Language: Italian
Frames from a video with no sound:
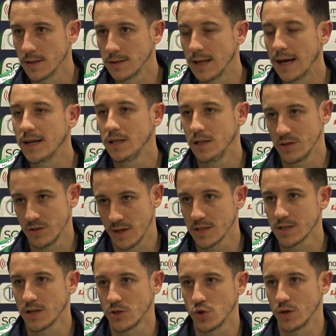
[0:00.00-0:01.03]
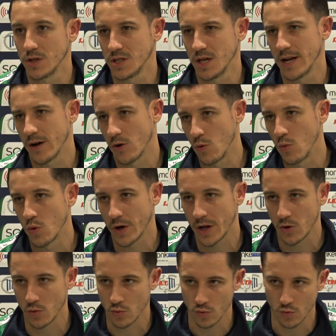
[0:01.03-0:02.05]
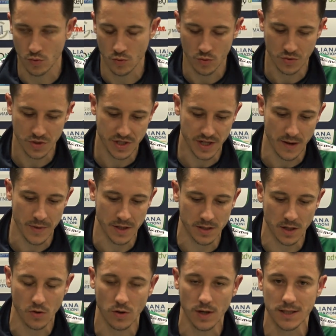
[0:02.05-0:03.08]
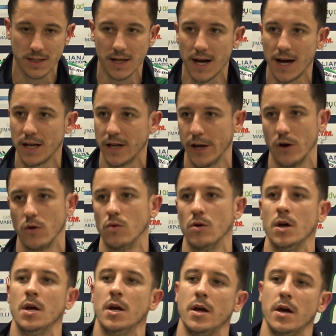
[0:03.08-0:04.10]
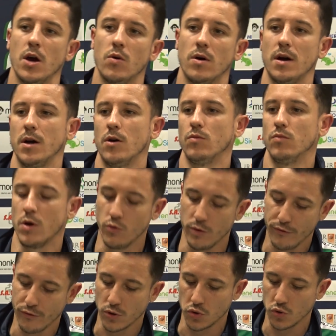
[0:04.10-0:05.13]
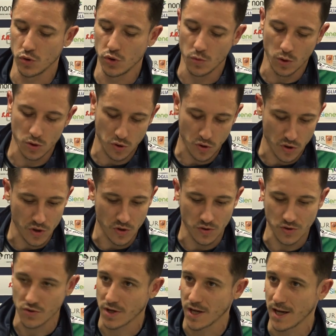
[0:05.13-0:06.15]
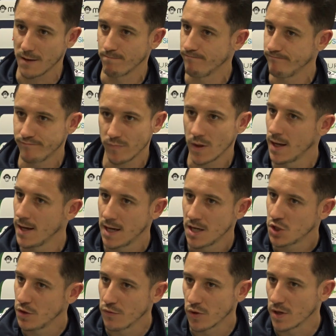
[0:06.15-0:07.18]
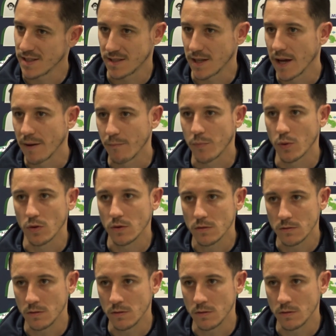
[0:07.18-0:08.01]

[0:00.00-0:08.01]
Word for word: dall'inizio della stagione, sì, era comunque era un, un stiramento al collaterali, è un, è, è un infortunio molto rognoso che ci vuole tempo